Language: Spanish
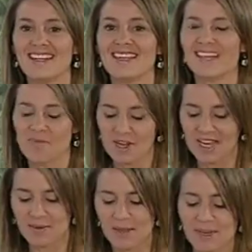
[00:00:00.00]
Le
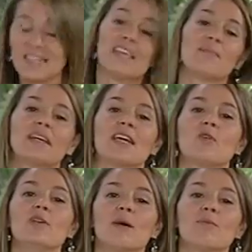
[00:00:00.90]
damos la bienvenida a María
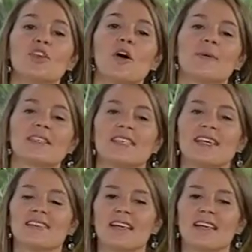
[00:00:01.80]
Julia Muñoz, presidenta